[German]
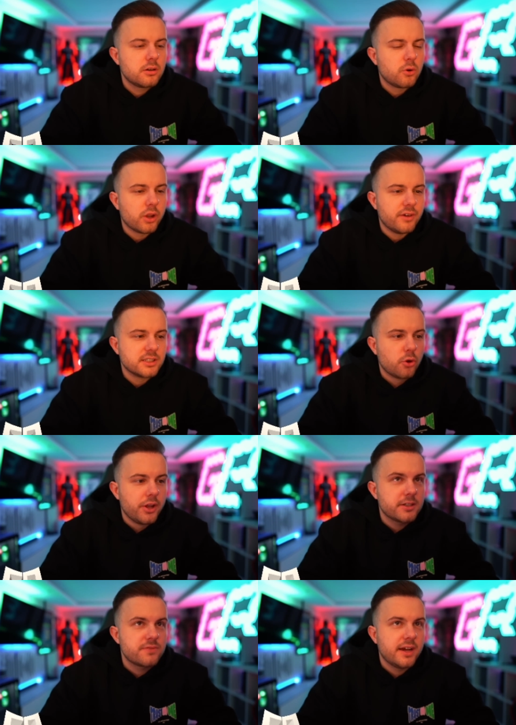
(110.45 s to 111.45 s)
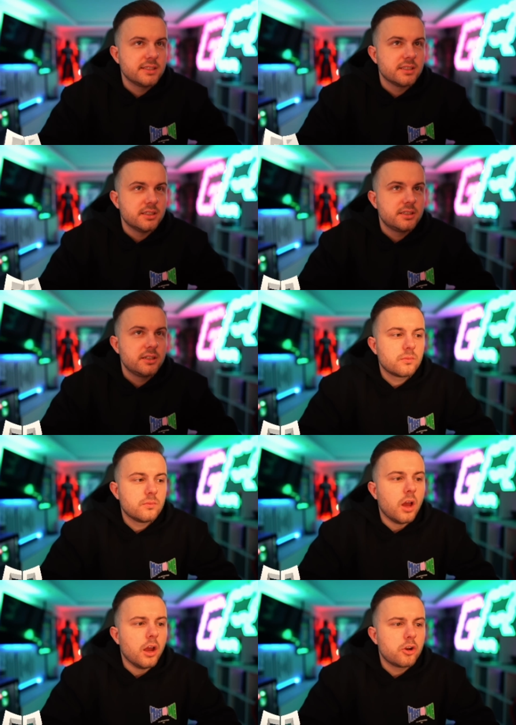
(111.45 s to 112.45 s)
Oder war es 120?
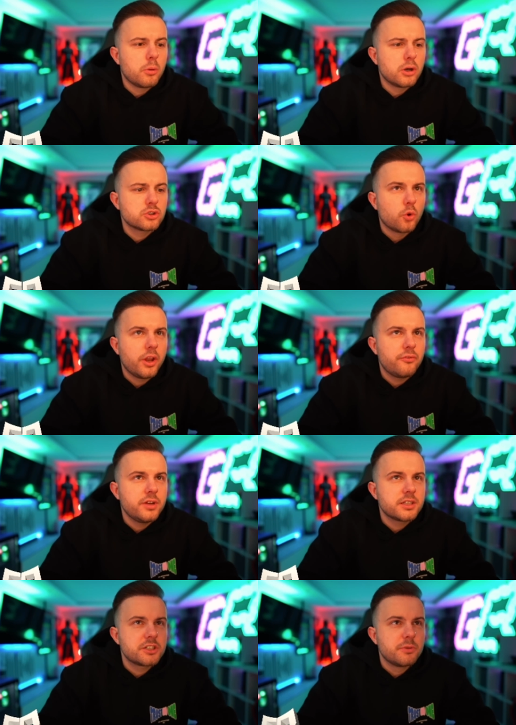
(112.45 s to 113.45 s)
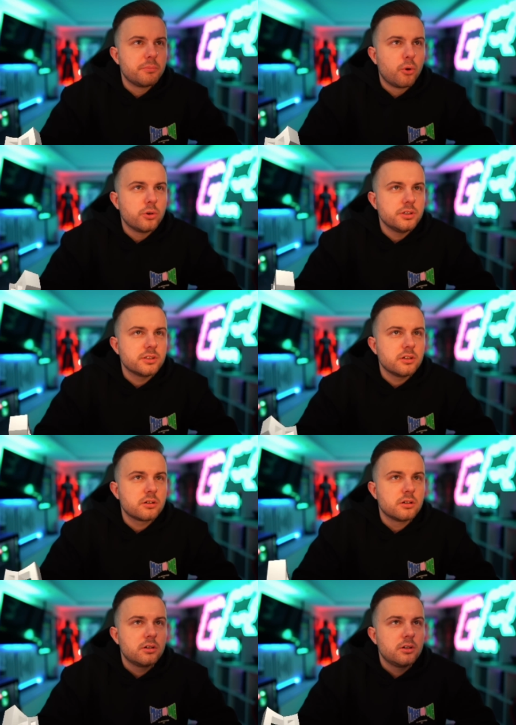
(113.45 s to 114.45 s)
Ja, ich glaube auch so 140 mit Bonis, ne?